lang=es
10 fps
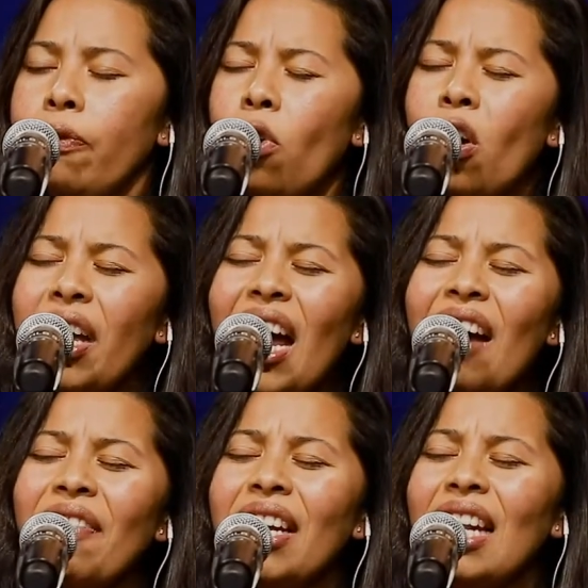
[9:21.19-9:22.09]
Voy
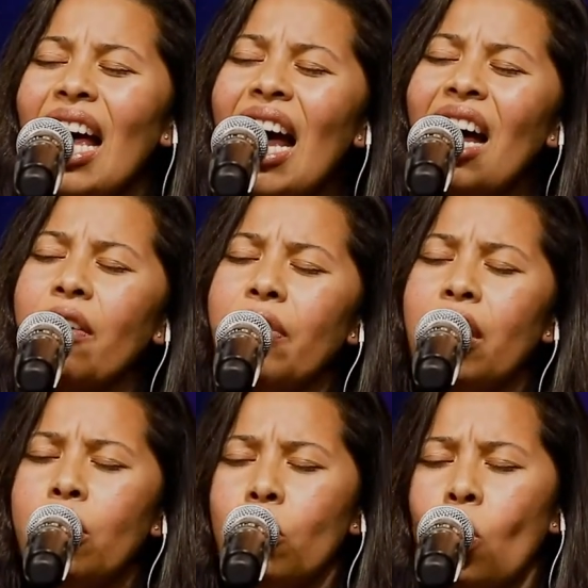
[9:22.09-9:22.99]
a ver la
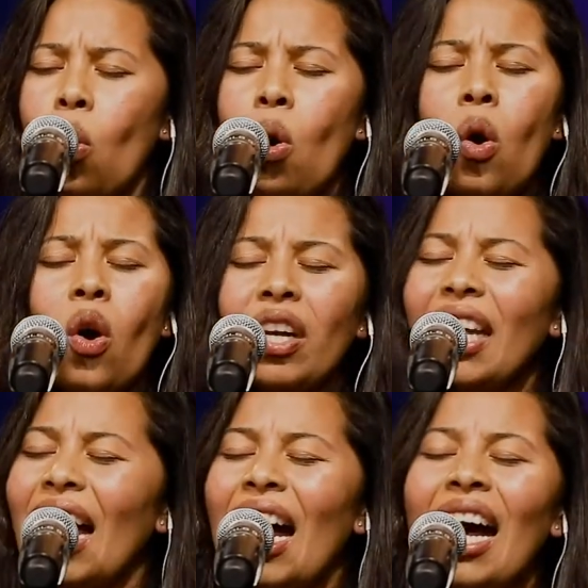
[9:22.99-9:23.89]

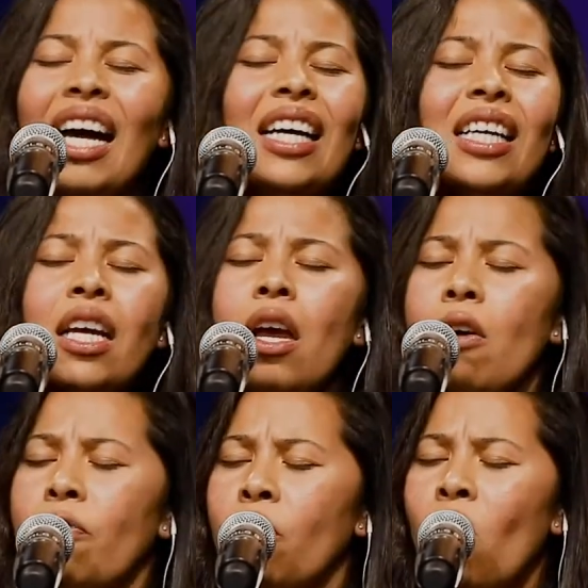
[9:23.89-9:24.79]
victoria
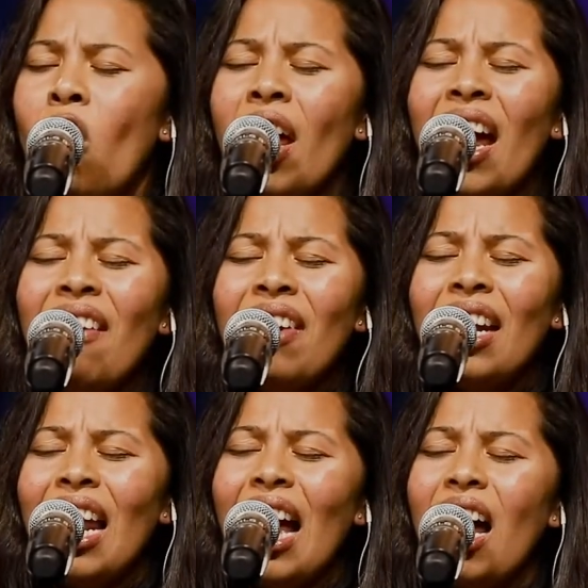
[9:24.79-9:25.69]
voy a ver
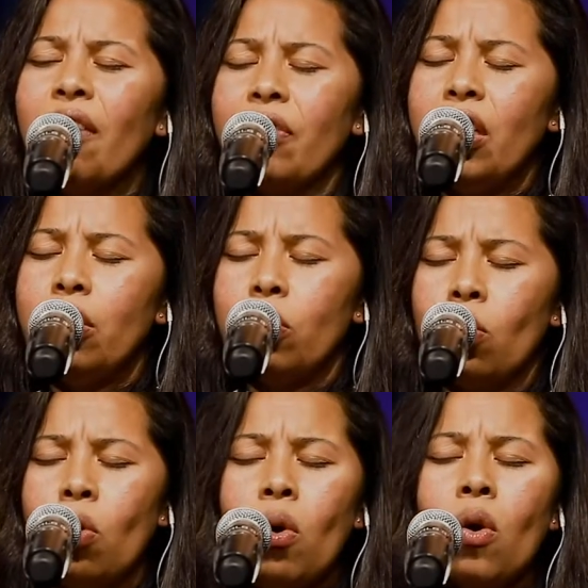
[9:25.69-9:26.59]
la
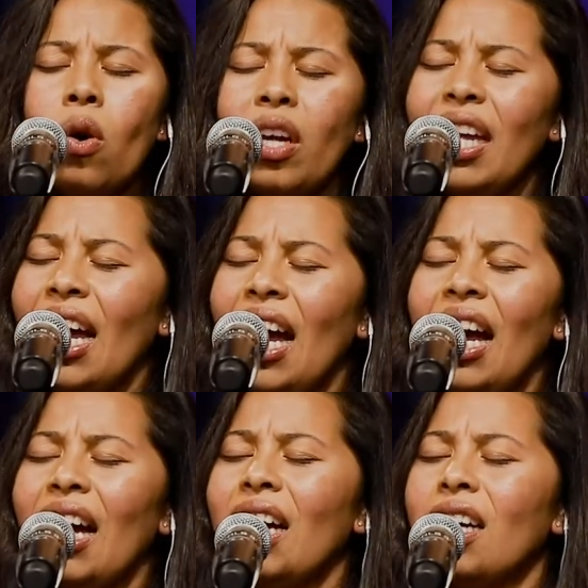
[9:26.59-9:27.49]
victoria.
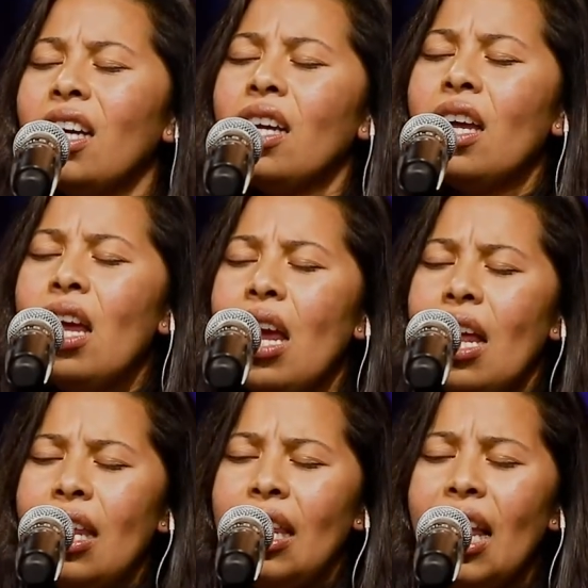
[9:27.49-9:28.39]

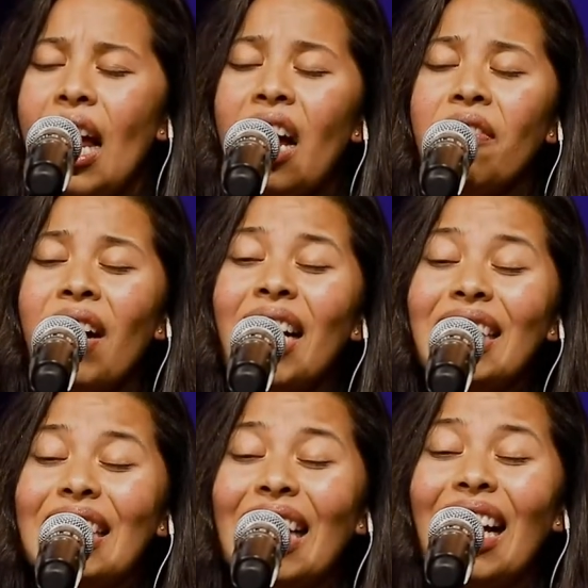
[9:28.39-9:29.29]
La
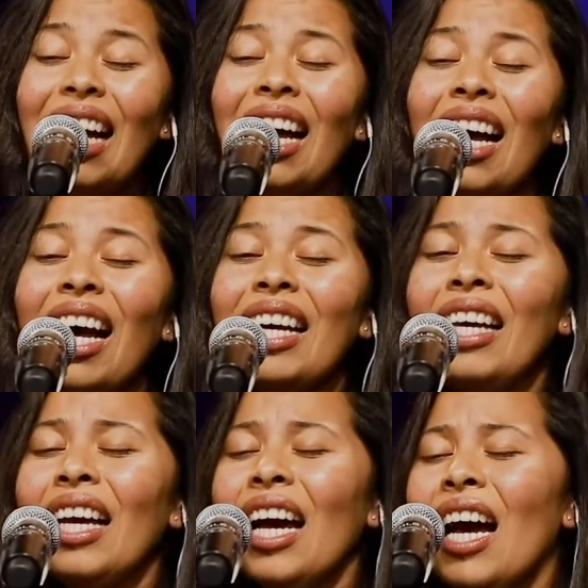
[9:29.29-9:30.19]

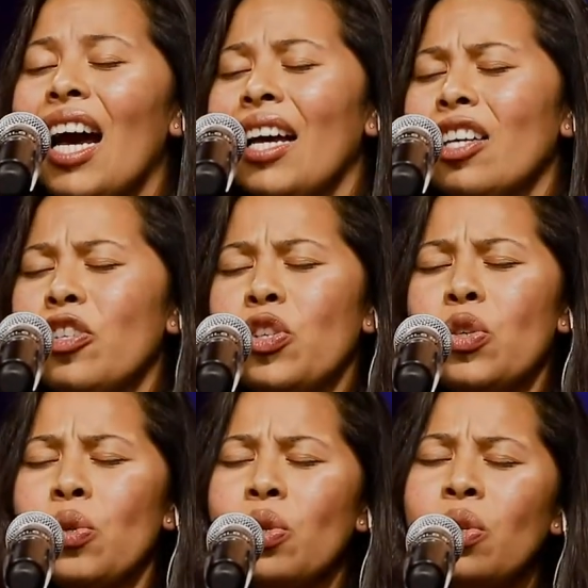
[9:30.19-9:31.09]
batalla es
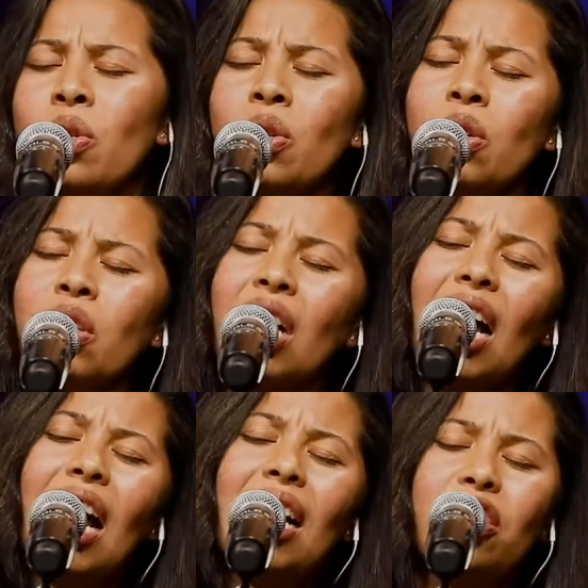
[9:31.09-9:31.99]

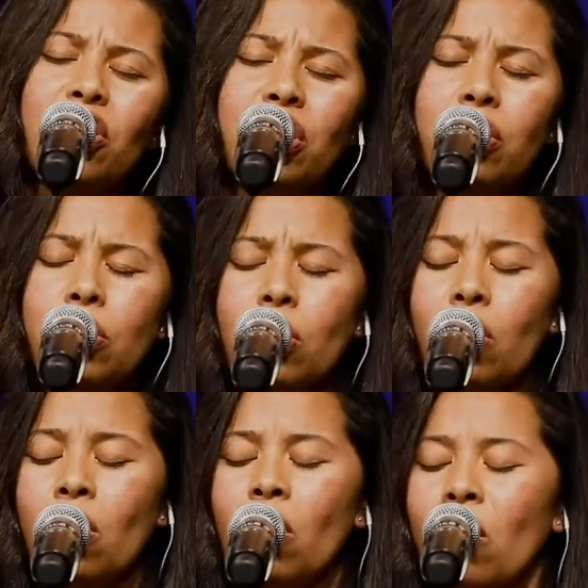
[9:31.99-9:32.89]
suya,
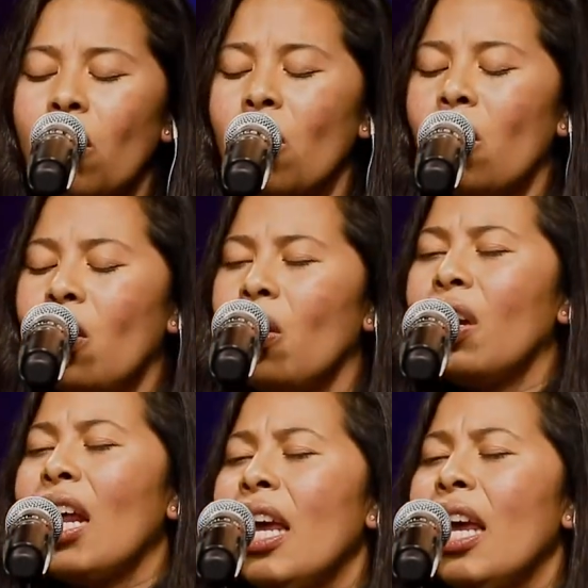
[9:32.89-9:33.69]
Señor.